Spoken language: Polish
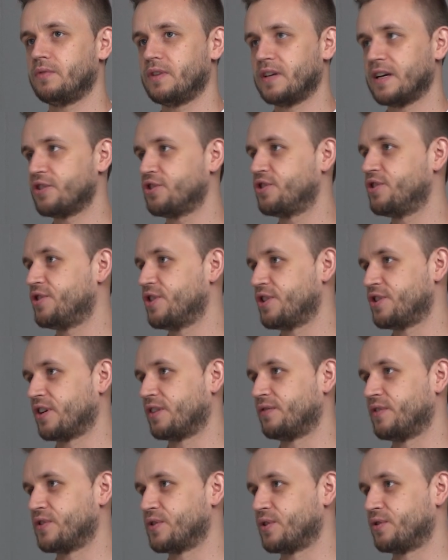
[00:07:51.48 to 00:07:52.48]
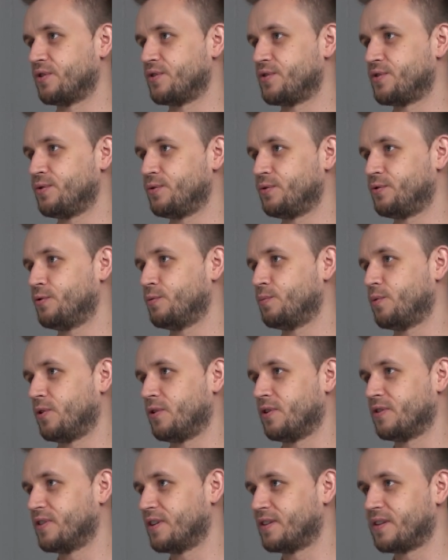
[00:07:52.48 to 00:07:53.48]
Każdy dzieciak wie, co to jest YouTube,
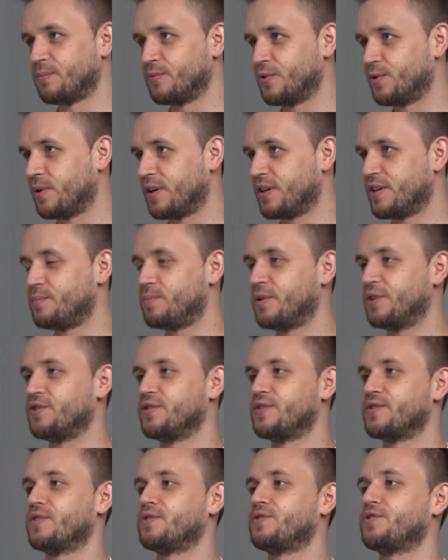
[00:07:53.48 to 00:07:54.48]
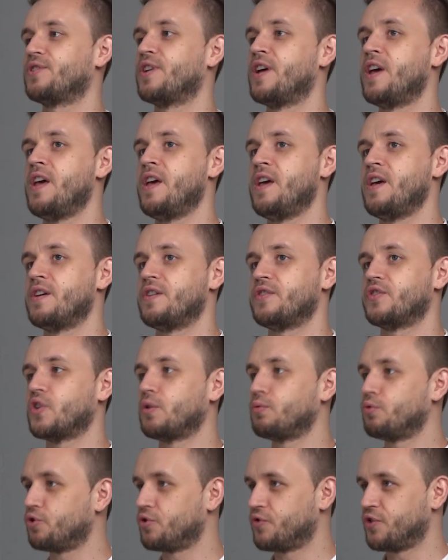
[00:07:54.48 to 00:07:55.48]
ogląda tam tą ekipę czy coś,
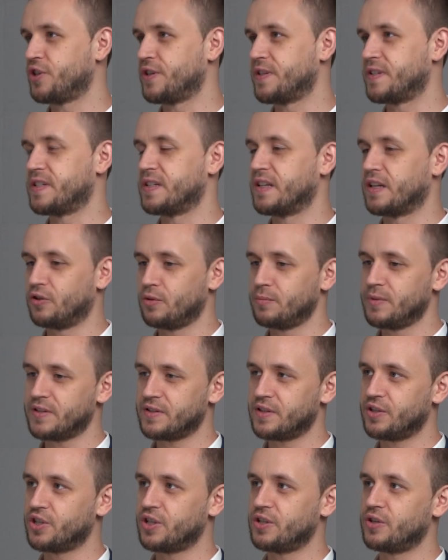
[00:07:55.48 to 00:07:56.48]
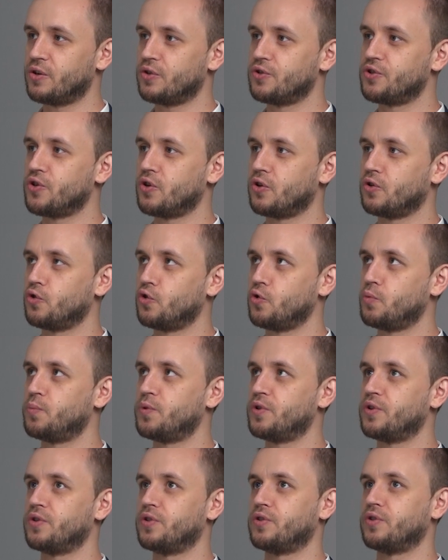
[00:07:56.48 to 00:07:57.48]
są już wszyscy. Natomiast jeżeli chodzi o
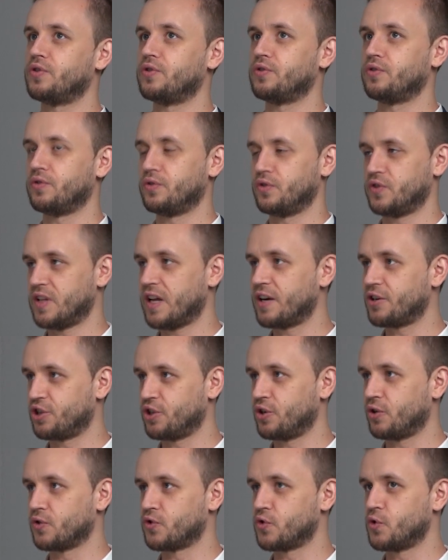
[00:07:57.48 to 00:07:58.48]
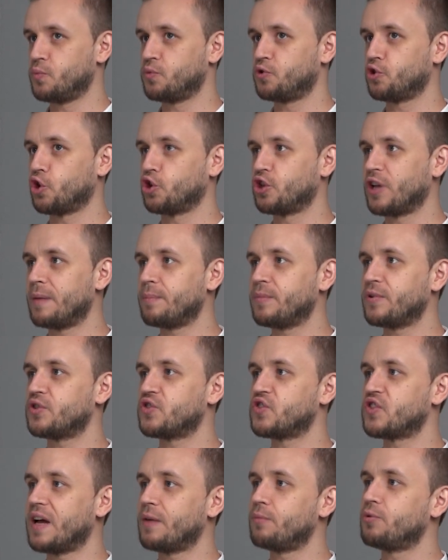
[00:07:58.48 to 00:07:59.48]
grupy starszych osób, to tam
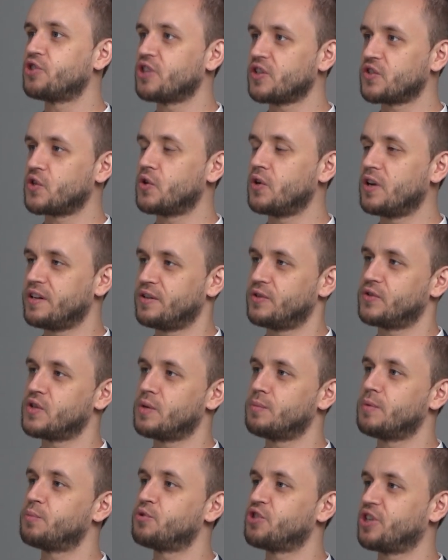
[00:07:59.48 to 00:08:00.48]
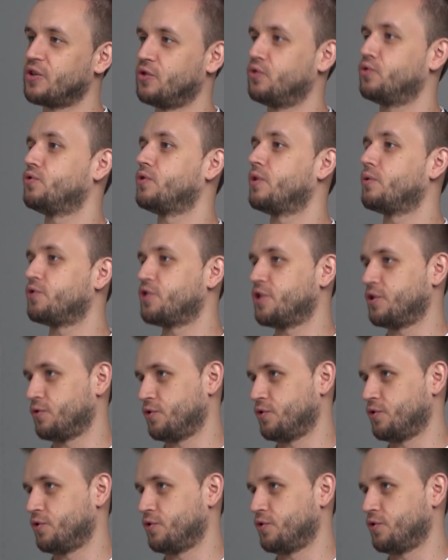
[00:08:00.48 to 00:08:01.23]
cały czas kolejne osoby przekonują się